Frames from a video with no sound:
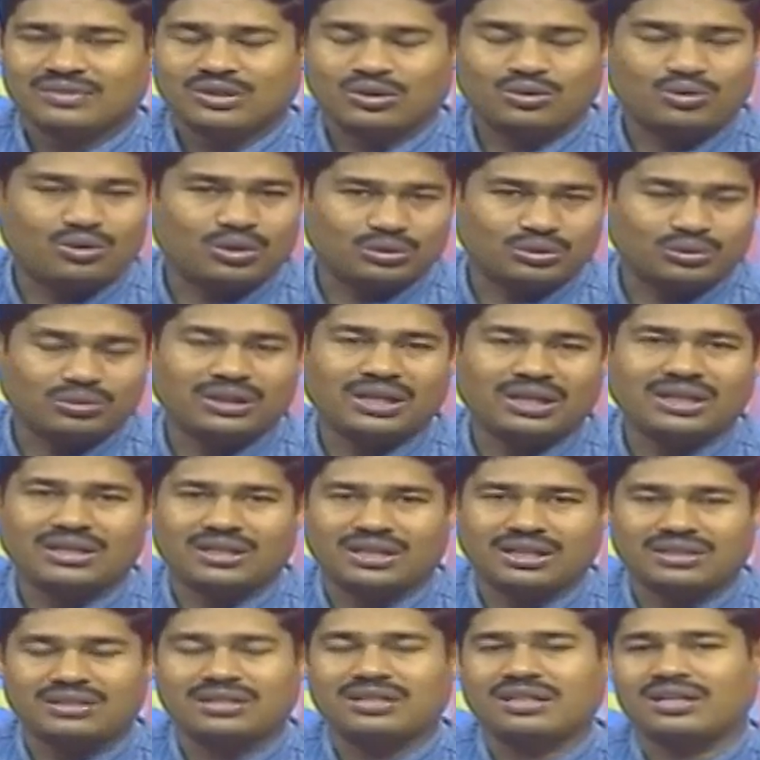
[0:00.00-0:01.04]
গতকাল
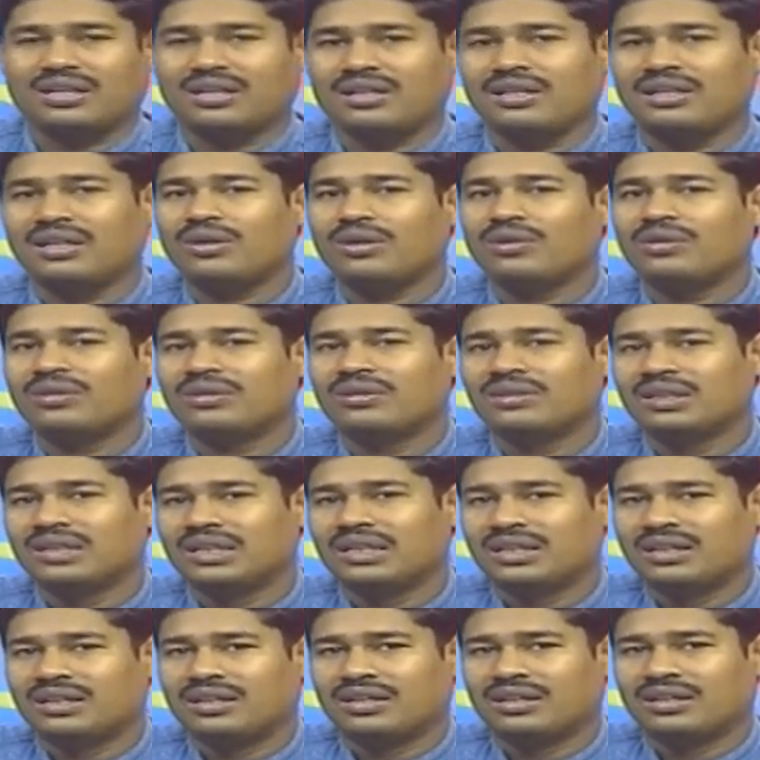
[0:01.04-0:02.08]
রাত্রে
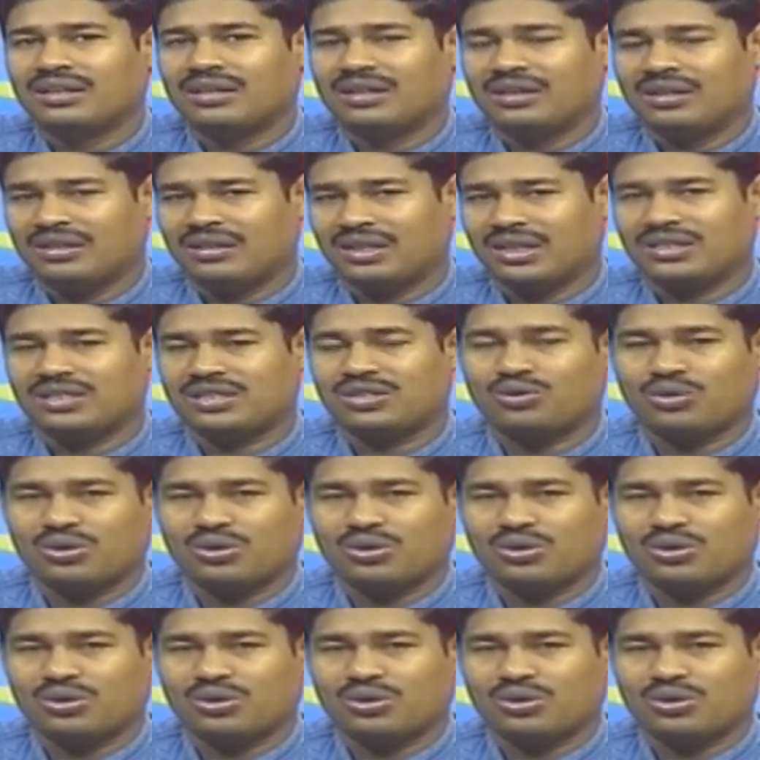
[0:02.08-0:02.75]
রাত্রি